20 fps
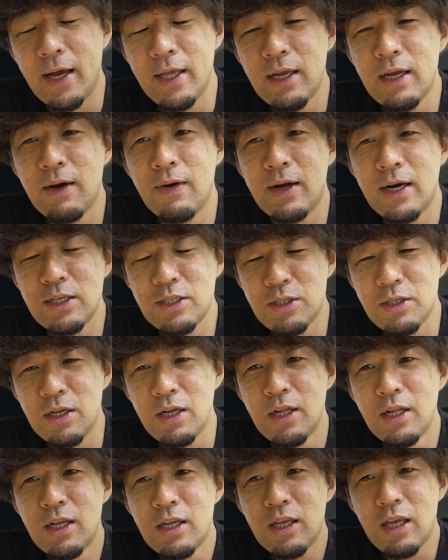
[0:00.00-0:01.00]
相変わら
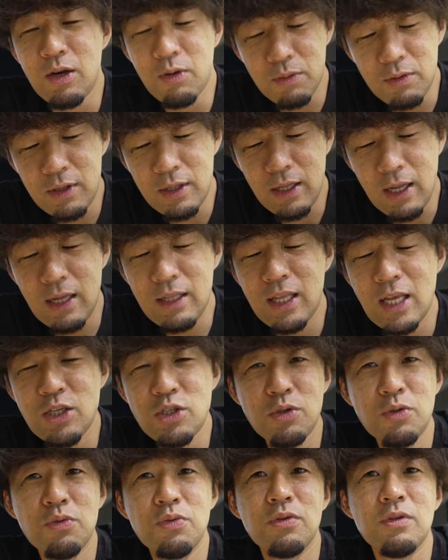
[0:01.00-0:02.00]
ずいろんな手
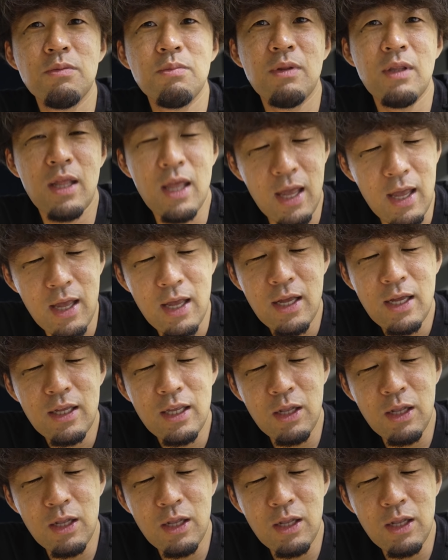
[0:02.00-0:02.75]
順踏んで